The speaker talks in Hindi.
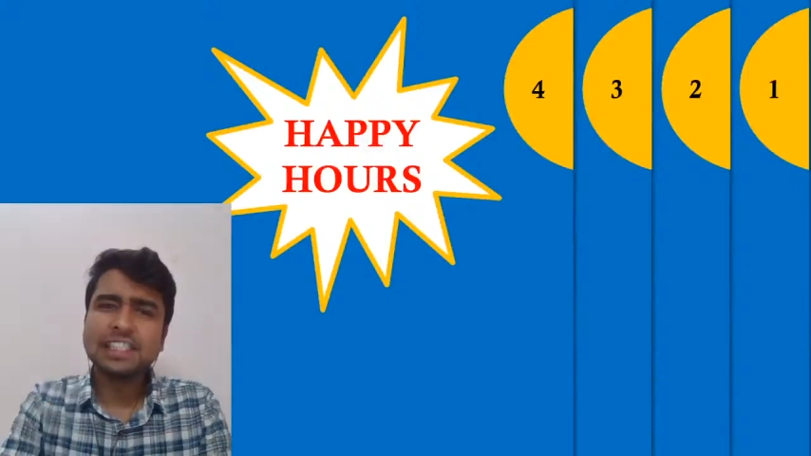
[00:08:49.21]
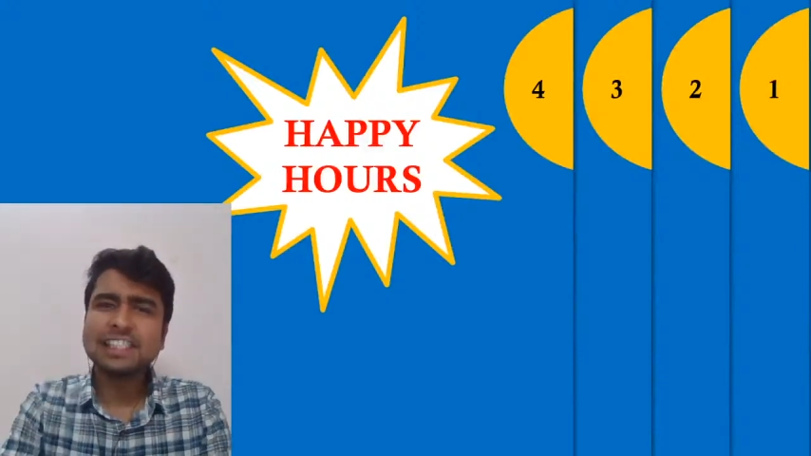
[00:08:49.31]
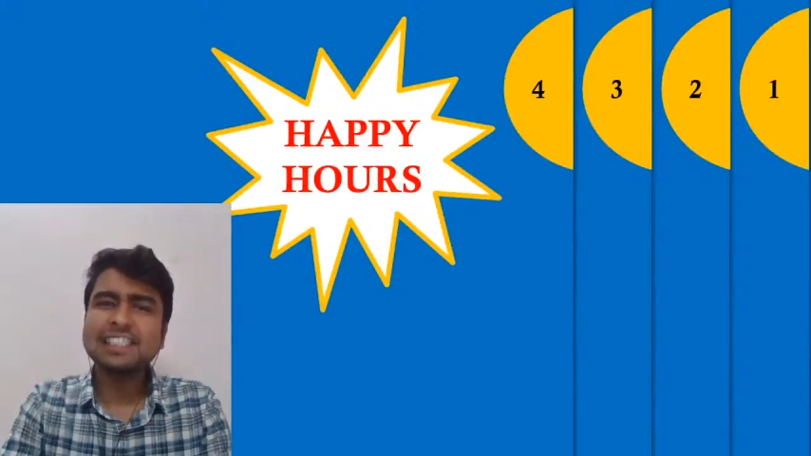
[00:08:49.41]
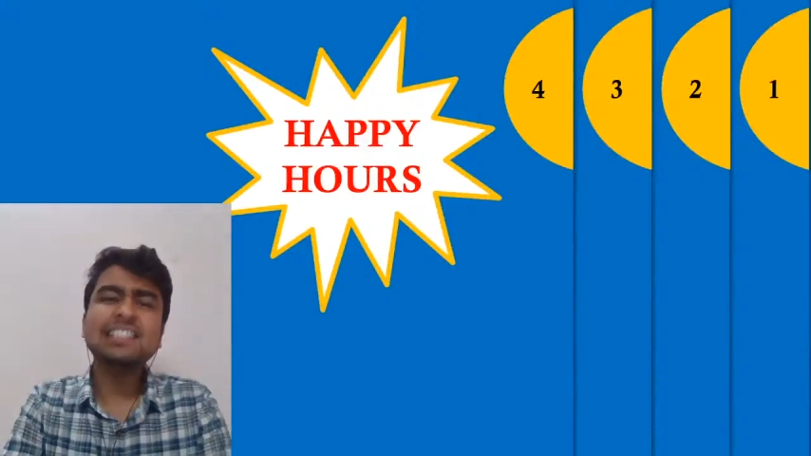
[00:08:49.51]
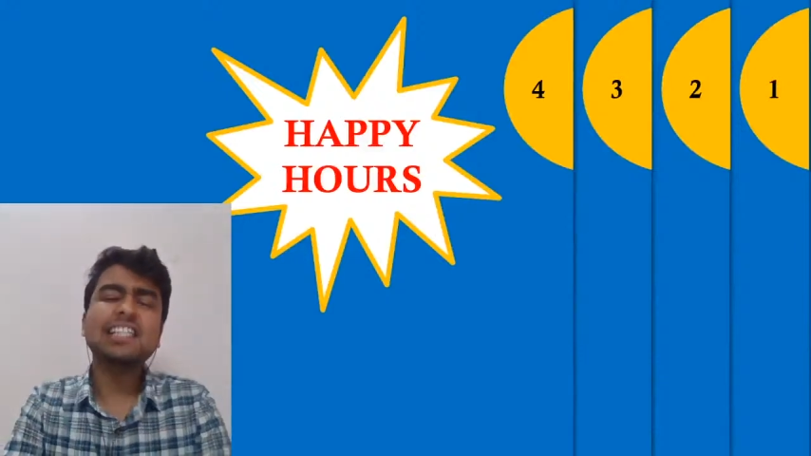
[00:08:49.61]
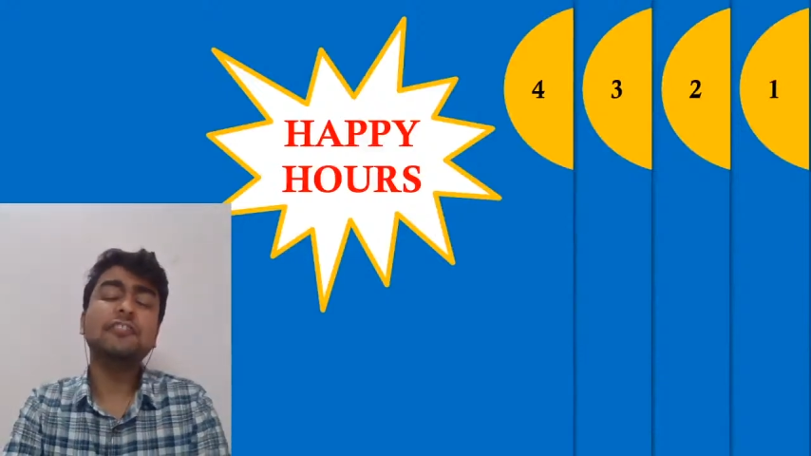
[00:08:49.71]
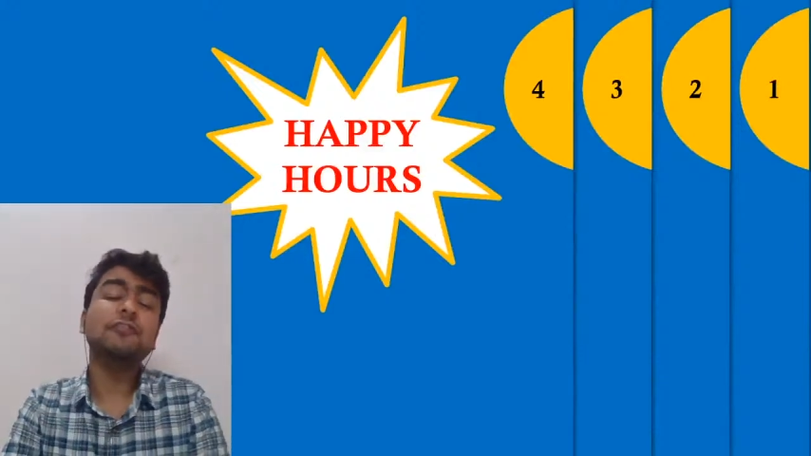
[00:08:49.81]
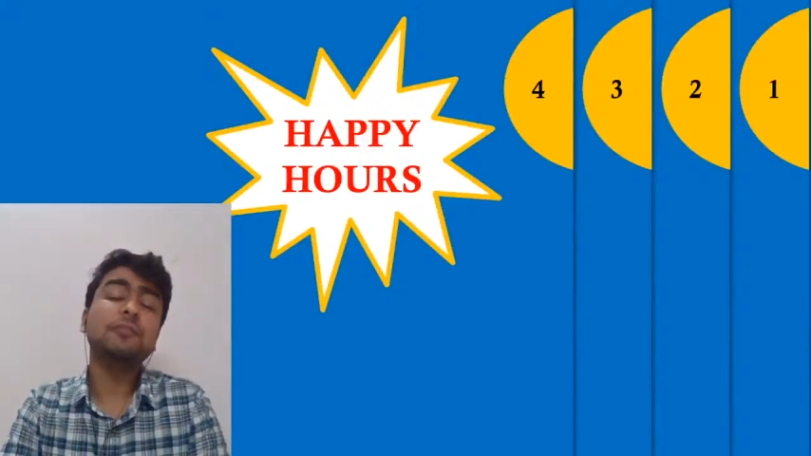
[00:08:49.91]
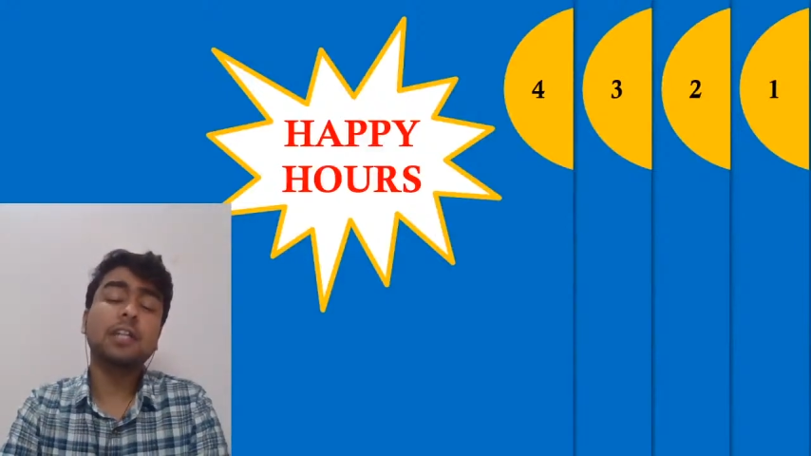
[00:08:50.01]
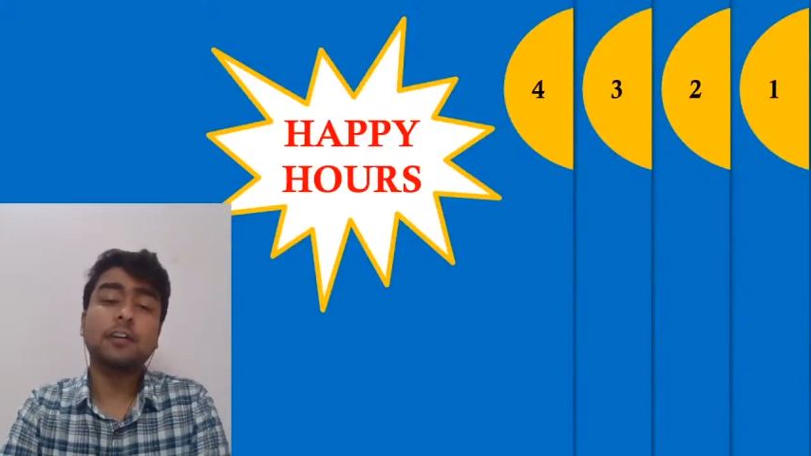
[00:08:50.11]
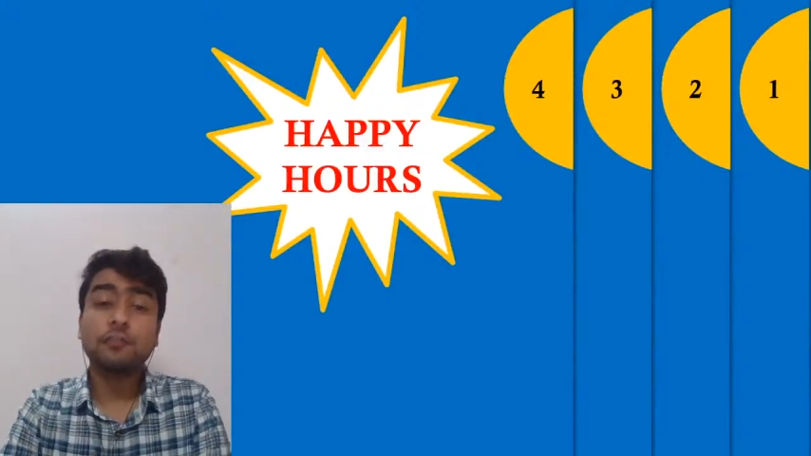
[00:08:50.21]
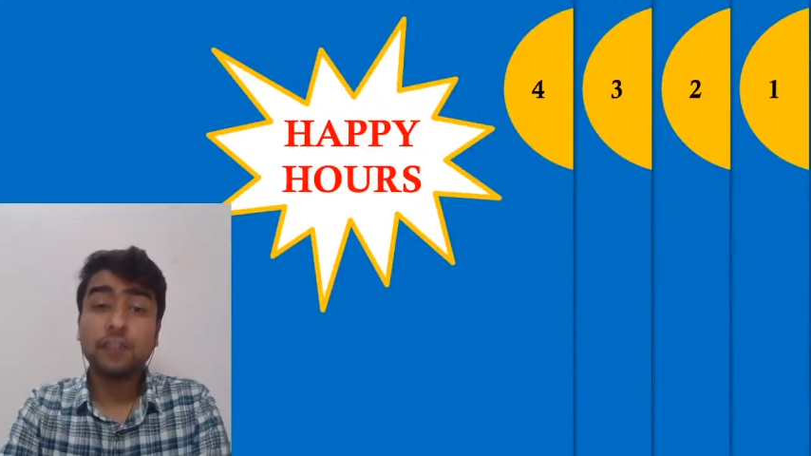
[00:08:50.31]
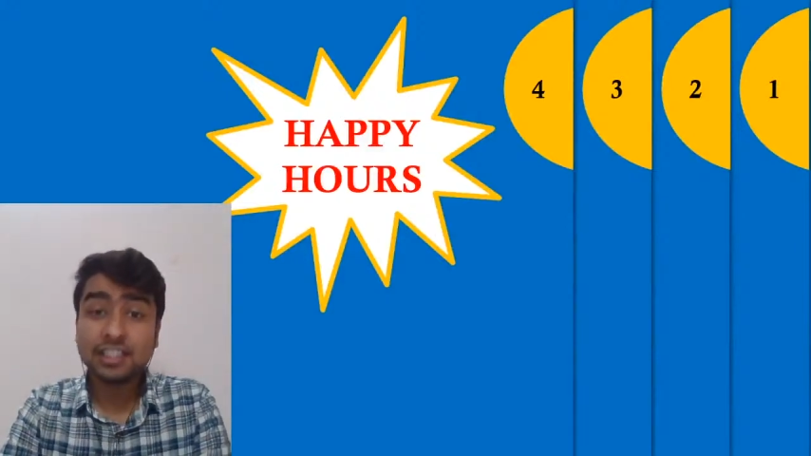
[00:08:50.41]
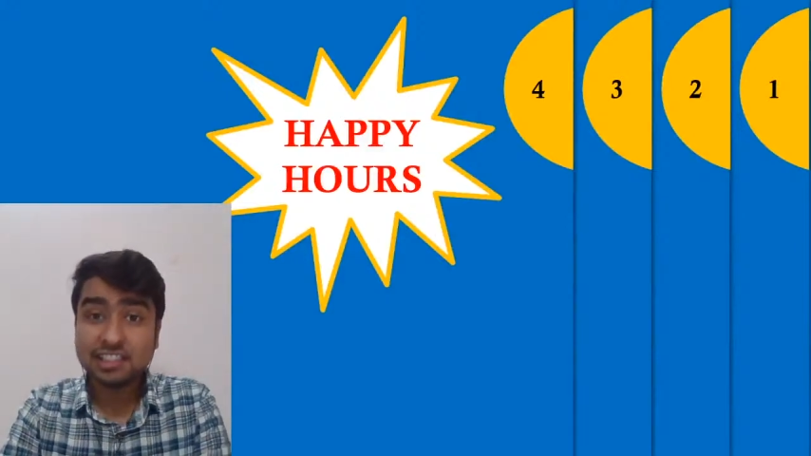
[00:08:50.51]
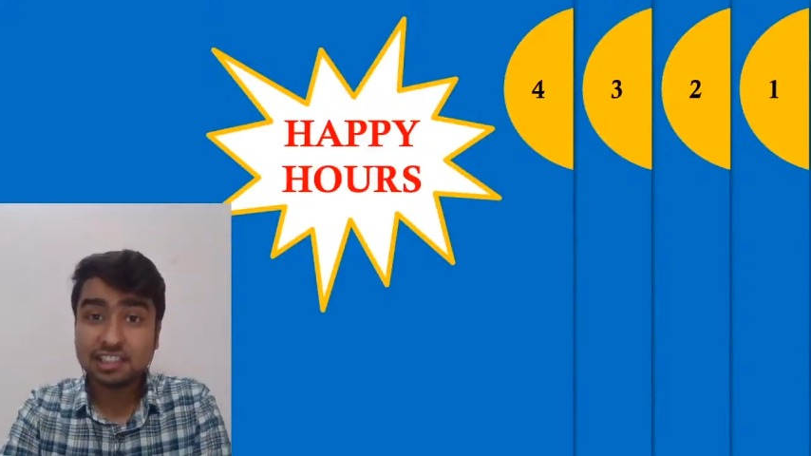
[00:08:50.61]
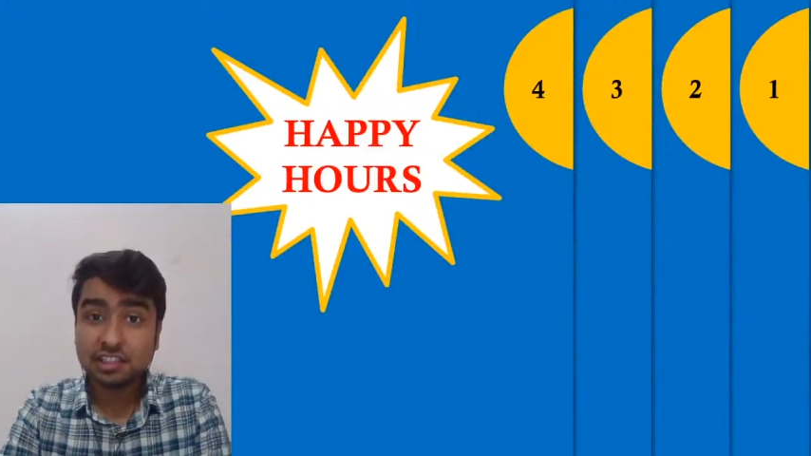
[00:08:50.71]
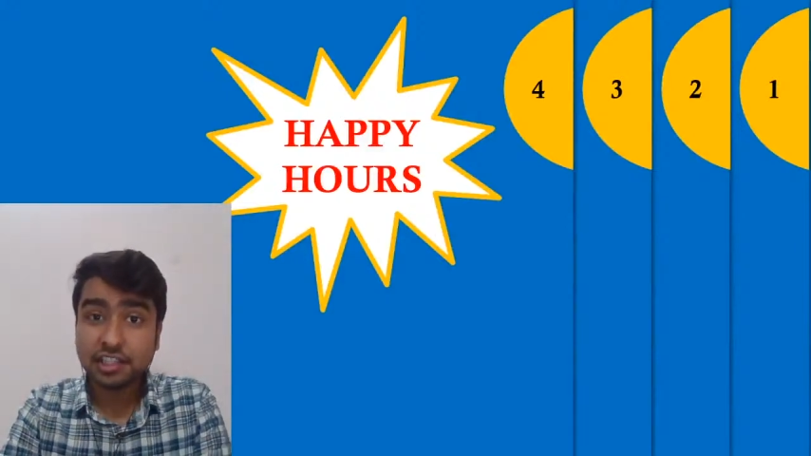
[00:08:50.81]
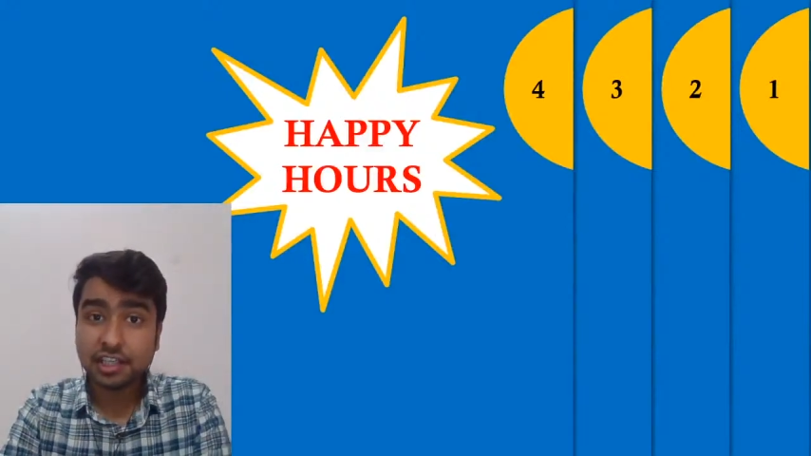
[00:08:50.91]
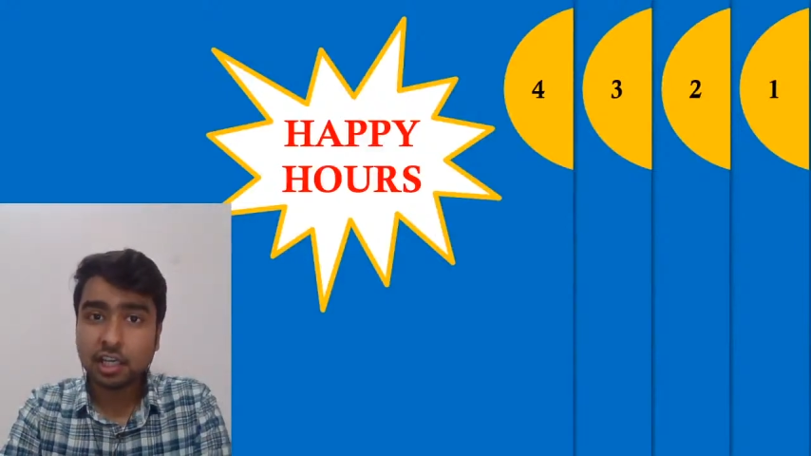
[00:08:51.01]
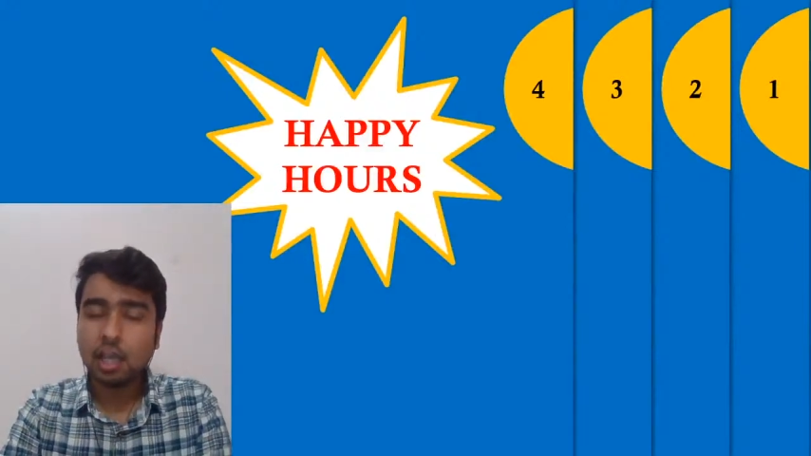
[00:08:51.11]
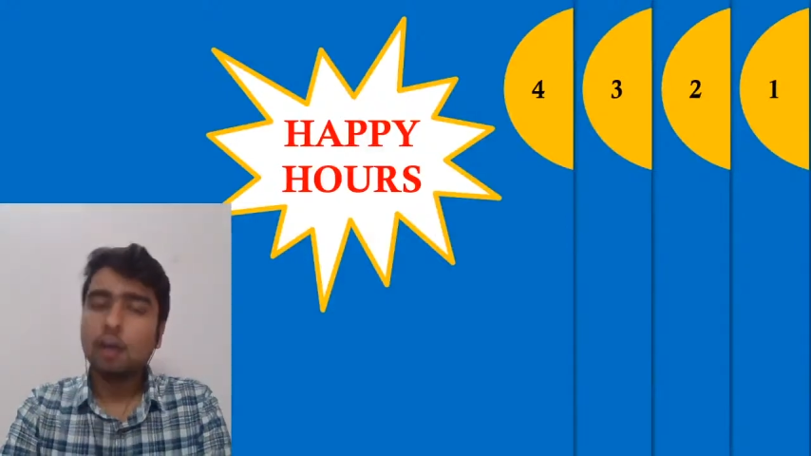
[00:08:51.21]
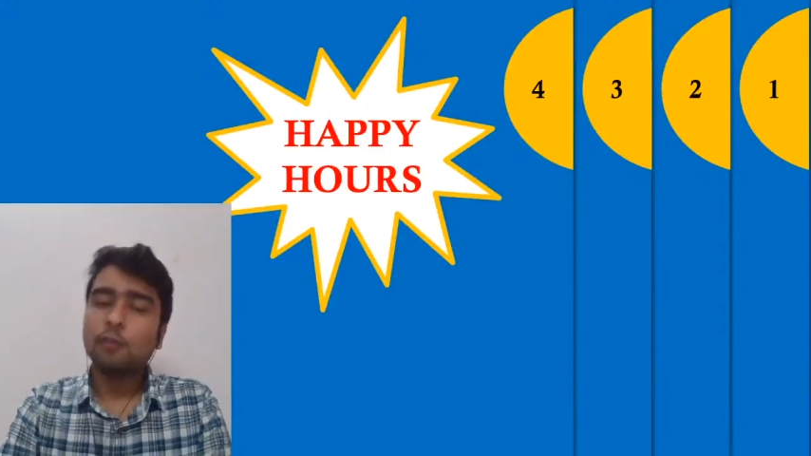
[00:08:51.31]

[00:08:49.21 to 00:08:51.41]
डेली लाइफ में अफेक्ट करती हैं